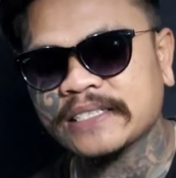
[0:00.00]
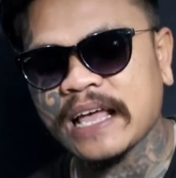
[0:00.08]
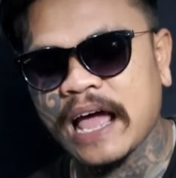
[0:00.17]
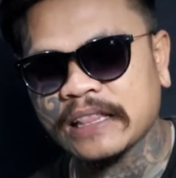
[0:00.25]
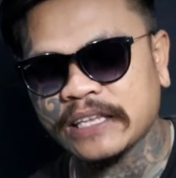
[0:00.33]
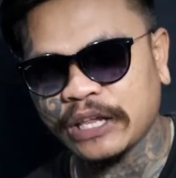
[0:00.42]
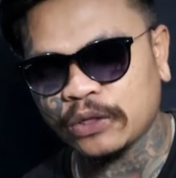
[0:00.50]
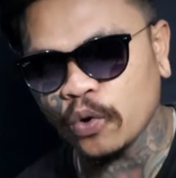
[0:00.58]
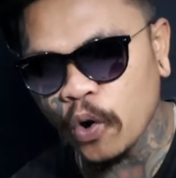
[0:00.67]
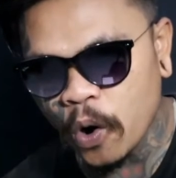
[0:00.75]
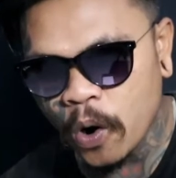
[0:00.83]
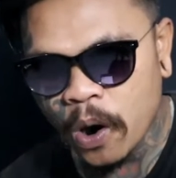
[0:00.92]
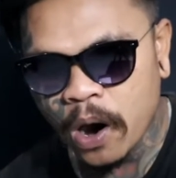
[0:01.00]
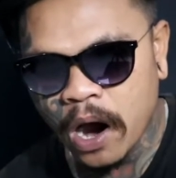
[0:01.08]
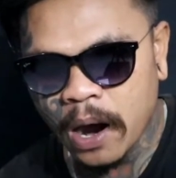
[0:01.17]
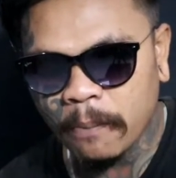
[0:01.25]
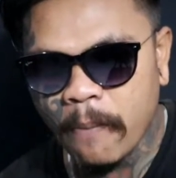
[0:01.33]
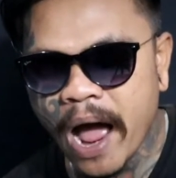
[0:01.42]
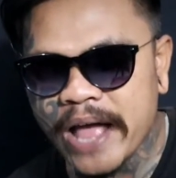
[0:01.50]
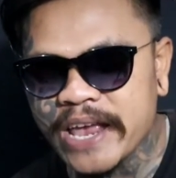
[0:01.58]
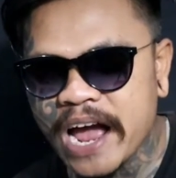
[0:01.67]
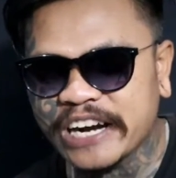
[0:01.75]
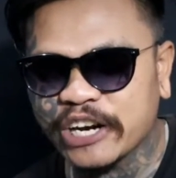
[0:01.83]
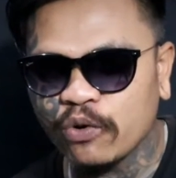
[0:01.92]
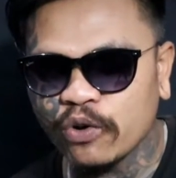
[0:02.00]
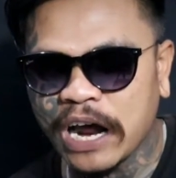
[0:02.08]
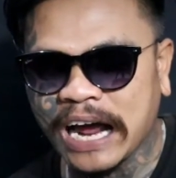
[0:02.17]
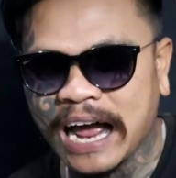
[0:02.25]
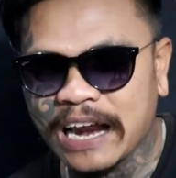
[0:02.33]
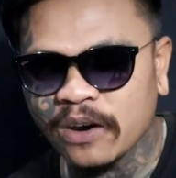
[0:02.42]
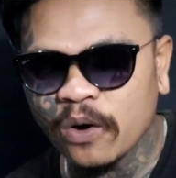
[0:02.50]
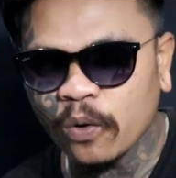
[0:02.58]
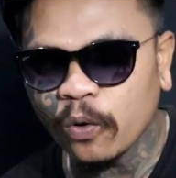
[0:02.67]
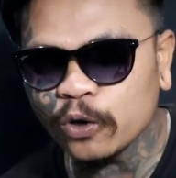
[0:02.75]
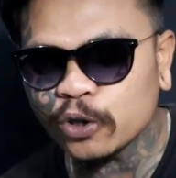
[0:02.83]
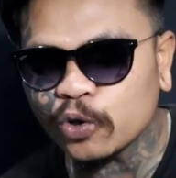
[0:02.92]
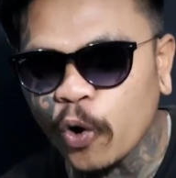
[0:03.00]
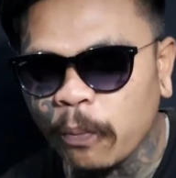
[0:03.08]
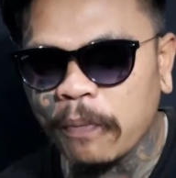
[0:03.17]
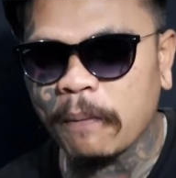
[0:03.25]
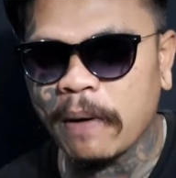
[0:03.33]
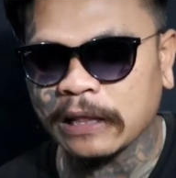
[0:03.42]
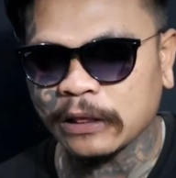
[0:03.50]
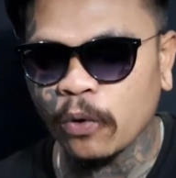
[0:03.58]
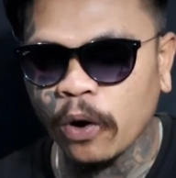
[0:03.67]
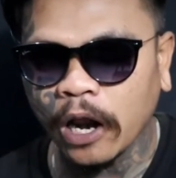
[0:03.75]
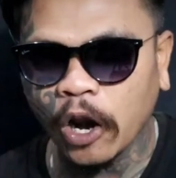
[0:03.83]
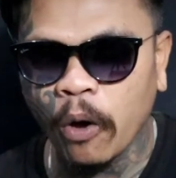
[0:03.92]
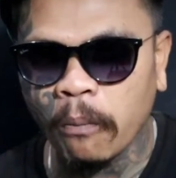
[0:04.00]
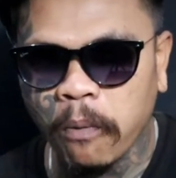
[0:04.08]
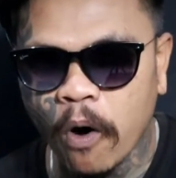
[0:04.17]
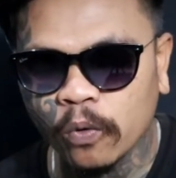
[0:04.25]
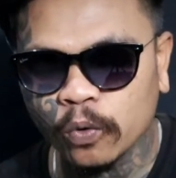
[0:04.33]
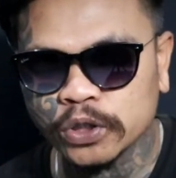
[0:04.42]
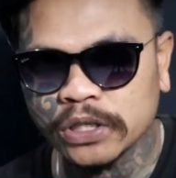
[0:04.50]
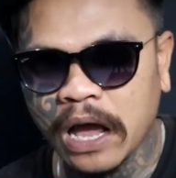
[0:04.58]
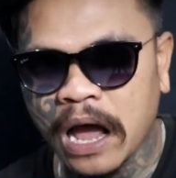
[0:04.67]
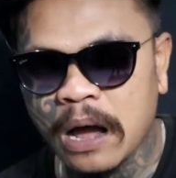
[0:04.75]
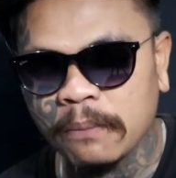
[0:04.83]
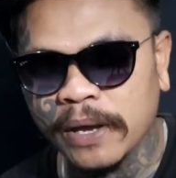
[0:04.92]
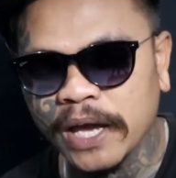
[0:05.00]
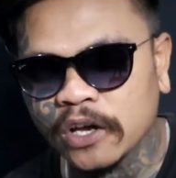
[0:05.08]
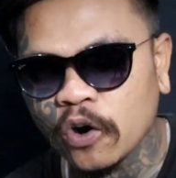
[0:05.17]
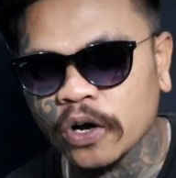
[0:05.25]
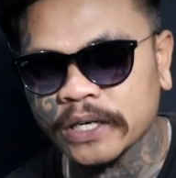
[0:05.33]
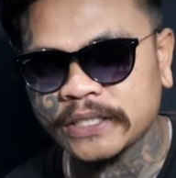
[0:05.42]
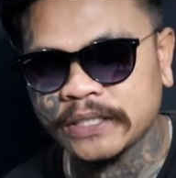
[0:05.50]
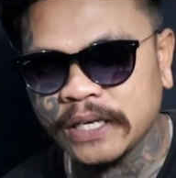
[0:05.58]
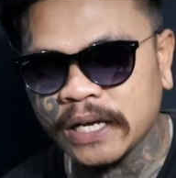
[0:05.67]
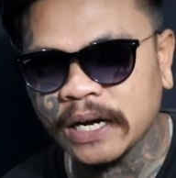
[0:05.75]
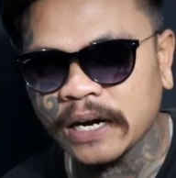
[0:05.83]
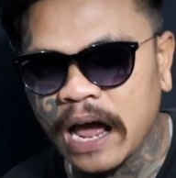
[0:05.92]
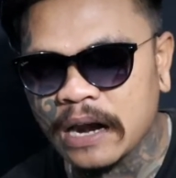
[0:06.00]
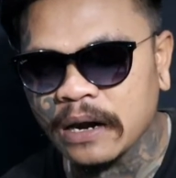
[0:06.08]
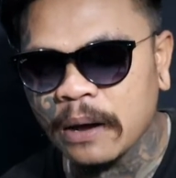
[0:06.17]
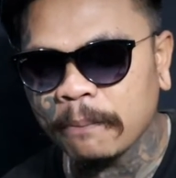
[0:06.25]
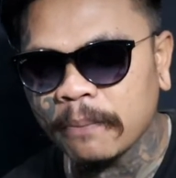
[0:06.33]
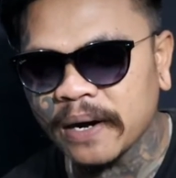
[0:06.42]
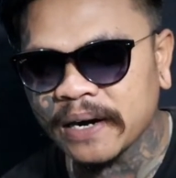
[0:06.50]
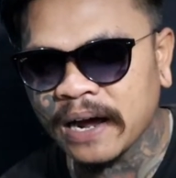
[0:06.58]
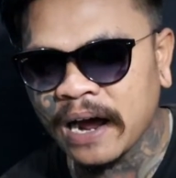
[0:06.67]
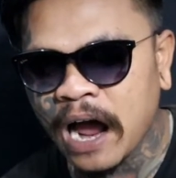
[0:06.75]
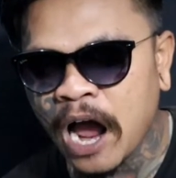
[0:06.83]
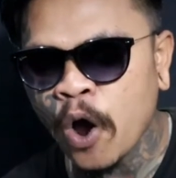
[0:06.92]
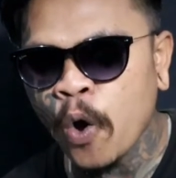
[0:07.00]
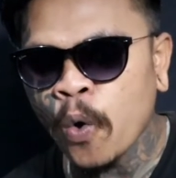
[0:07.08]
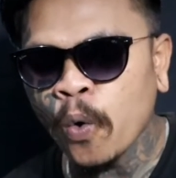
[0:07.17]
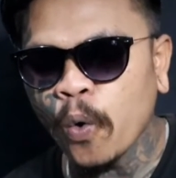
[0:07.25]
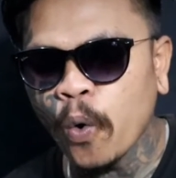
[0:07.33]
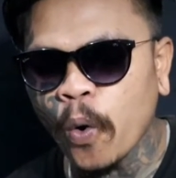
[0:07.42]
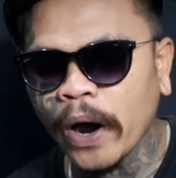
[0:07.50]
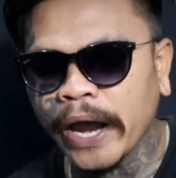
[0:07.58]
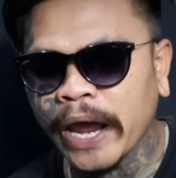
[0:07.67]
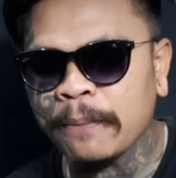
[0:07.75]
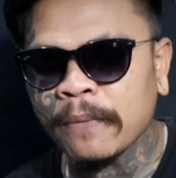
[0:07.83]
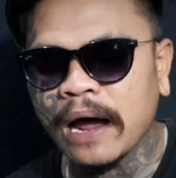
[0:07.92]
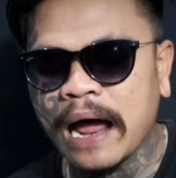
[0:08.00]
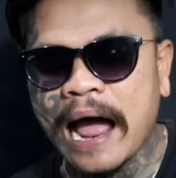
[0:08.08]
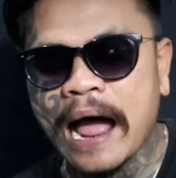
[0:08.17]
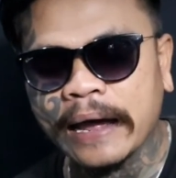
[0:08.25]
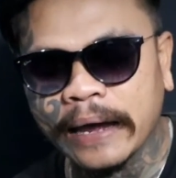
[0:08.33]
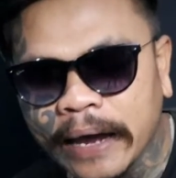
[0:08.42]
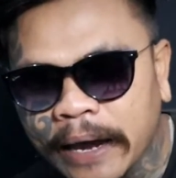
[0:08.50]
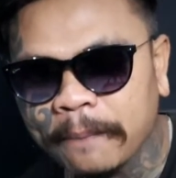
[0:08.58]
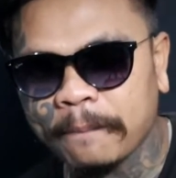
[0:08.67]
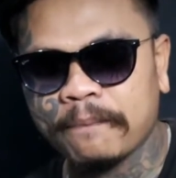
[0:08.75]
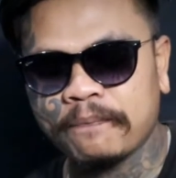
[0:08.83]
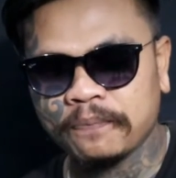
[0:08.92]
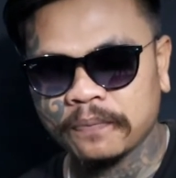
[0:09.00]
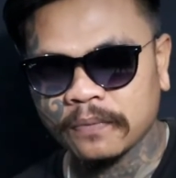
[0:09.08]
saat itu banyak digunakan untuk membantu kelompok usaha mikro kecil dan menengah UMKM